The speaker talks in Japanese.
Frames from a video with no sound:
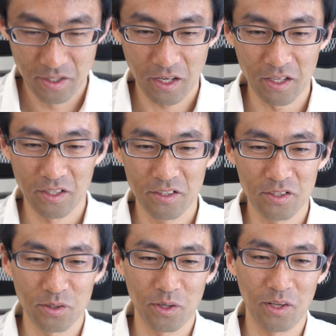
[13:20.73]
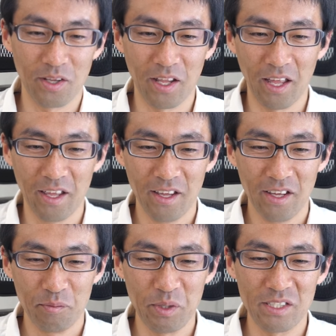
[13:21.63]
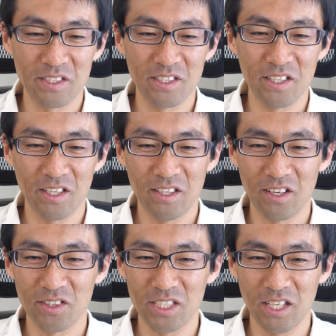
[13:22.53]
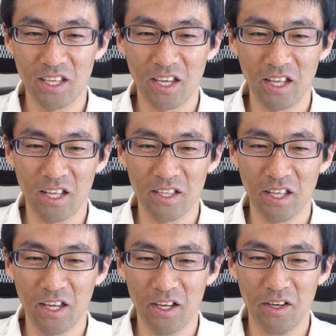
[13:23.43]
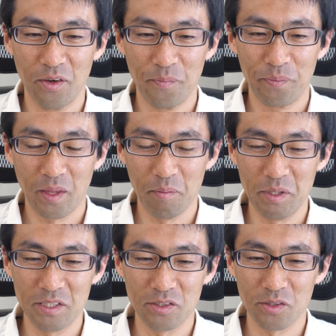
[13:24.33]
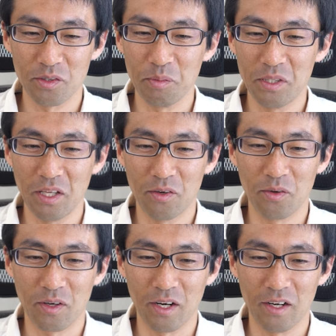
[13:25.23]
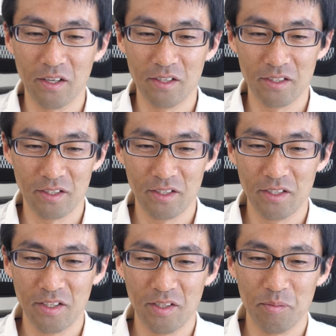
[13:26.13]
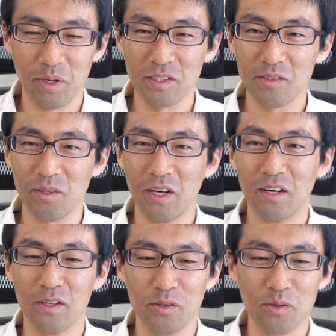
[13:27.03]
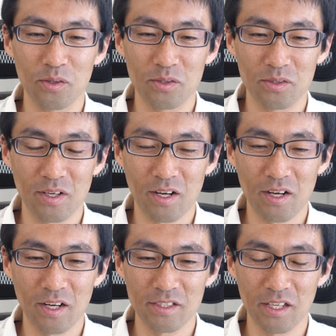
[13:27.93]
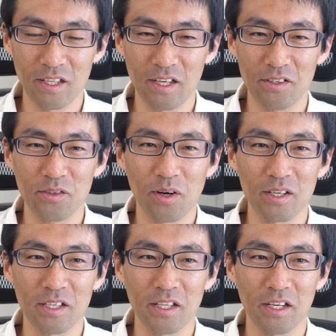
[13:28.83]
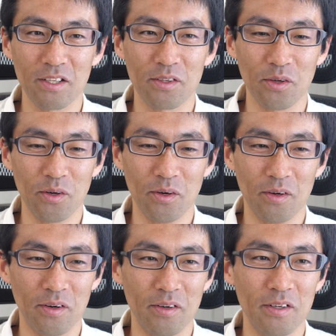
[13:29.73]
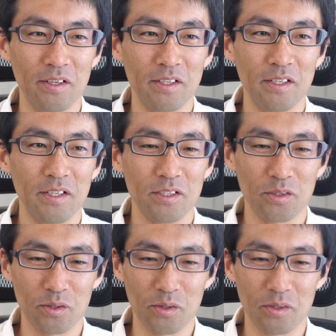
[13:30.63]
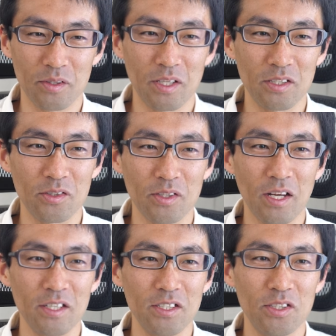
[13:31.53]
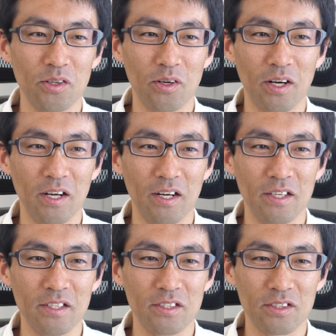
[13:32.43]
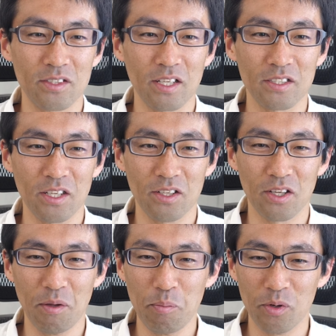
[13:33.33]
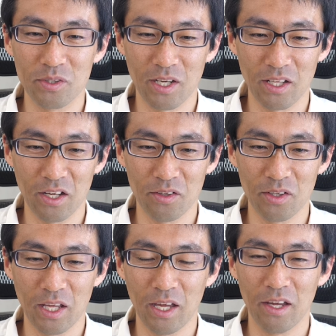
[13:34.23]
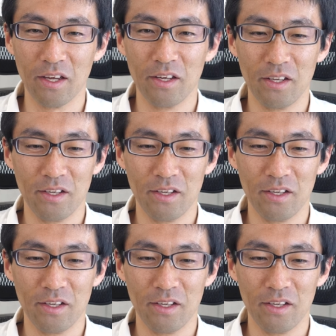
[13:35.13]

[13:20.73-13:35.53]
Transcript: はい。ということで、3つ対応しなきゃいけないんで、3つちょっと見ていこうか。まずは、動かさない、動かせないと、ちょっとテスト対象が少なすぎると1本しかないので、